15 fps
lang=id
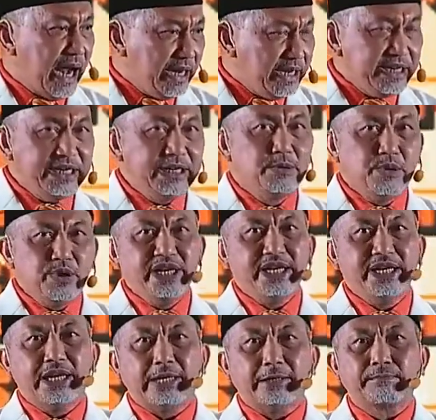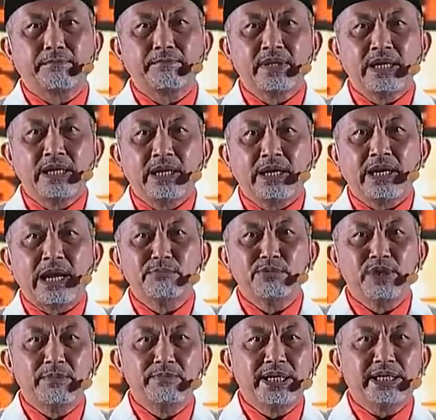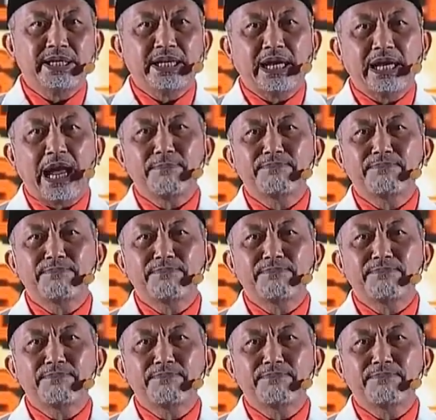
lain di dunia namun demikian,